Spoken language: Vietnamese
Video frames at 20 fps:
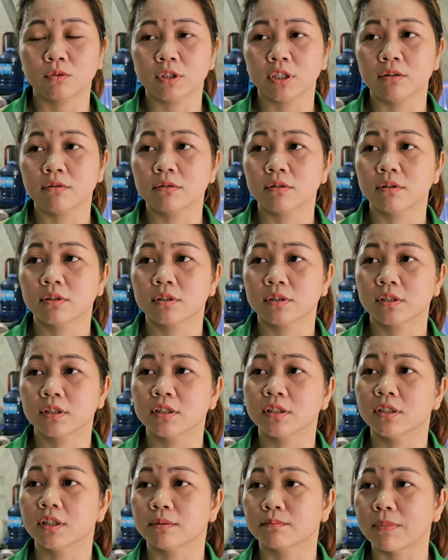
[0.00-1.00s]
hủ tiếu ờ,
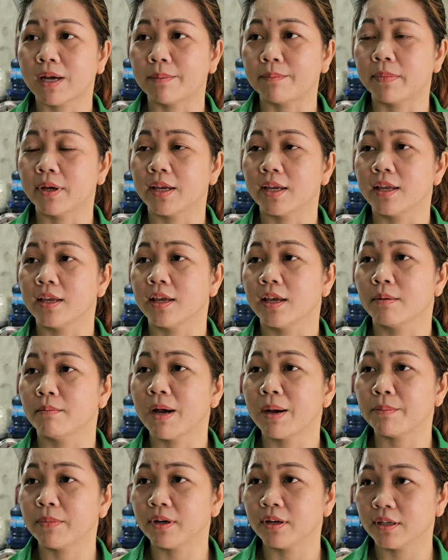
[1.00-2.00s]
xương thịt bằm thì
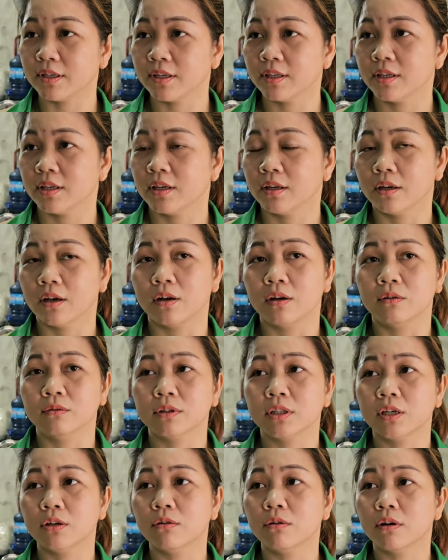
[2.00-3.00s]
30 à, còn hủ
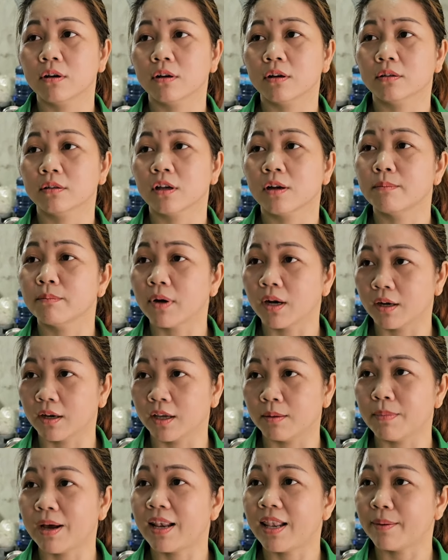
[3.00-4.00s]
tiếu ờ, tôm mực
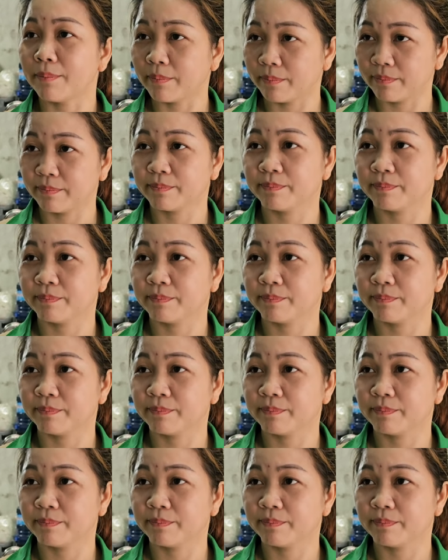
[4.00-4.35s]
thì 35